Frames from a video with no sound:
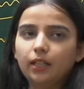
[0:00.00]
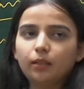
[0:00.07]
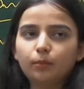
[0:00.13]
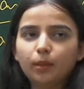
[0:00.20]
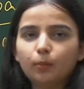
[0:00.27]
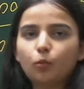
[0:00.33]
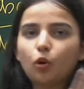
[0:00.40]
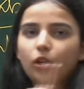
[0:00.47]

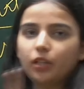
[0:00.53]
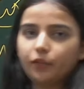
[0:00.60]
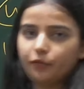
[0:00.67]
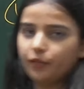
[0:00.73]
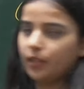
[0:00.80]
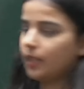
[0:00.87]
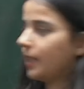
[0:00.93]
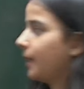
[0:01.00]
इनमें बहुत
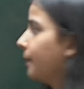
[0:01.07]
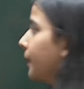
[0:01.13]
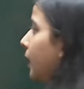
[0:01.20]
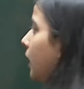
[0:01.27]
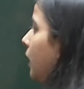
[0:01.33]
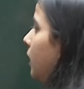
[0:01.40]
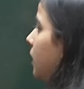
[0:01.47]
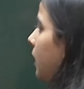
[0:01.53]
डिफरेंस है
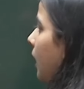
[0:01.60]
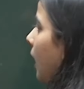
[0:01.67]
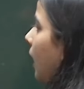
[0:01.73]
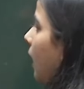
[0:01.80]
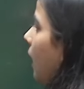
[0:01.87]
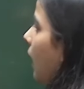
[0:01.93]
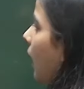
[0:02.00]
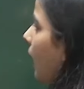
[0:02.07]
ठीक है
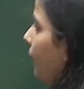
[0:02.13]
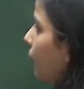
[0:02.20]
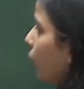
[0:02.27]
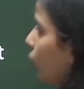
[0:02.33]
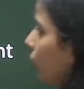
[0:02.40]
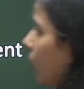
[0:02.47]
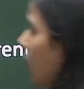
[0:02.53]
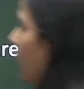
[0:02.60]
अब रूरल